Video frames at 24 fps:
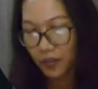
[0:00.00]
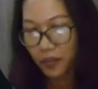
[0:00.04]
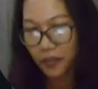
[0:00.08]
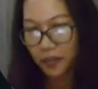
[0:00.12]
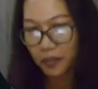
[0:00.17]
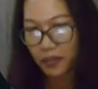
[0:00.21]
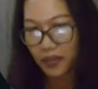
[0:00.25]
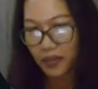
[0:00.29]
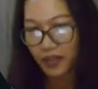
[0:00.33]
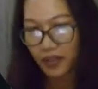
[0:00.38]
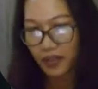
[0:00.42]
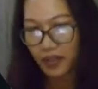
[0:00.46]

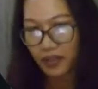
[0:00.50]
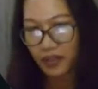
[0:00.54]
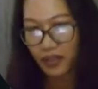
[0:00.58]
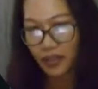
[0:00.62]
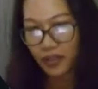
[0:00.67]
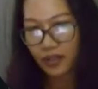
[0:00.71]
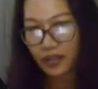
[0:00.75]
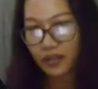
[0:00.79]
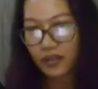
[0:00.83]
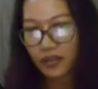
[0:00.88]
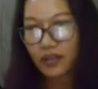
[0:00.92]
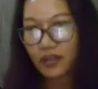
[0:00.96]

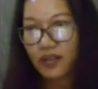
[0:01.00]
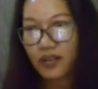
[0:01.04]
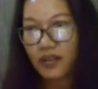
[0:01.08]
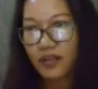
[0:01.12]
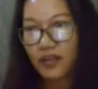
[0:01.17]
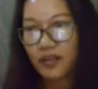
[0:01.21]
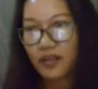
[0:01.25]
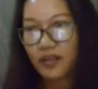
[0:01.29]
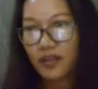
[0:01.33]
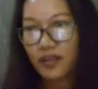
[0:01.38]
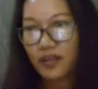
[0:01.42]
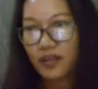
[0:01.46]
pancake
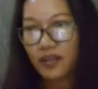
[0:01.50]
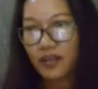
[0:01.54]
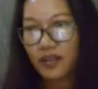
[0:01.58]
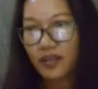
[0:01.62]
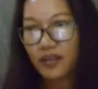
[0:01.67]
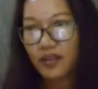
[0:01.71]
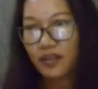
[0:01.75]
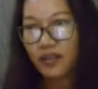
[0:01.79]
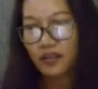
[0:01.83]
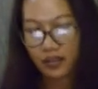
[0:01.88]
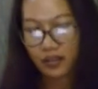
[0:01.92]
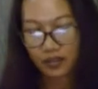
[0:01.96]

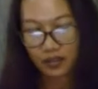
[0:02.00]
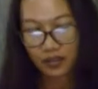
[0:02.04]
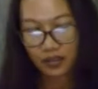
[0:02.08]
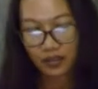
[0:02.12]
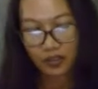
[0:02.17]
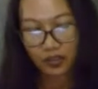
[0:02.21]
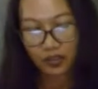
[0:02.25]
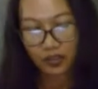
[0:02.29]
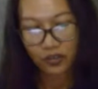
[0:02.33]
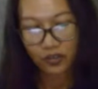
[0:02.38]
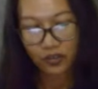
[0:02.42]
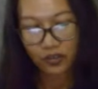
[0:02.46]

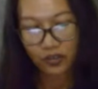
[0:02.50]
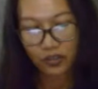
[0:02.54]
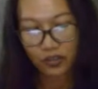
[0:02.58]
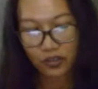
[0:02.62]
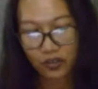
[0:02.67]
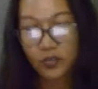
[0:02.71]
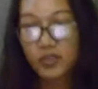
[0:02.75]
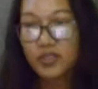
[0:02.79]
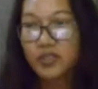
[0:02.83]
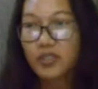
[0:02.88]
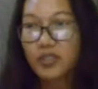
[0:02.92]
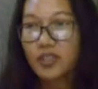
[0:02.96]
kalau
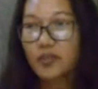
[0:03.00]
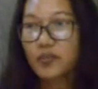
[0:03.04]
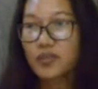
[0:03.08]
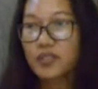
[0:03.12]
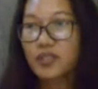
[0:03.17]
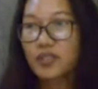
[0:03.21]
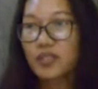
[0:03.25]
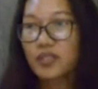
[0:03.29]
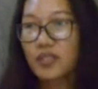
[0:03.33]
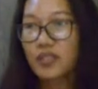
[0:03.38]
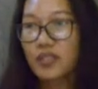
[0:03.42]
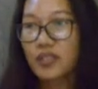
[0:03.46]
terlalu besar
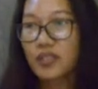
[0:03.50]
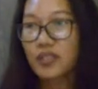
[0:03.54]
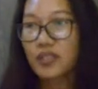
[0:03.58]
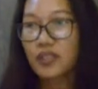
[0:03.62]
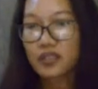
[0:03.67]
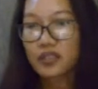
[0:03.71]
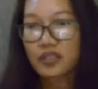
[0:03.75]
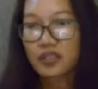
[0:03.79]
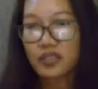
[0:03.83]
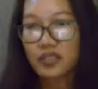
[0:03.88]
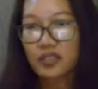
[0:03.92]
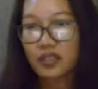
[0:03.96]
bisa
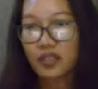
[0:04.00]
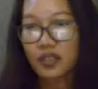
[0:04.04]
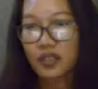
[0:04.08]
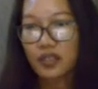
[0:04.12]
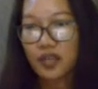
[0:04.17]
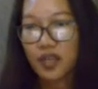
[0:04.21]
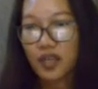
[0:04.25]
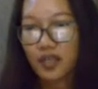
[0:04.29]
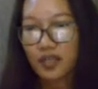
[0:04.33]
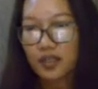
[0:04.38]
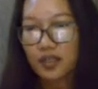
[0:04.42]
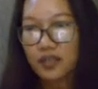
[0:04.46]

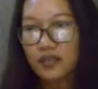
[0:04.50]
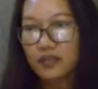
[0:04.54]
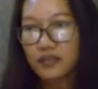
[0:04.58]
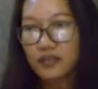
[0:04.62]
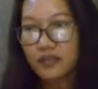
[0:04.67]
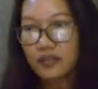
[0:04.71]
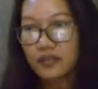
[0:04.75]
dikecilkan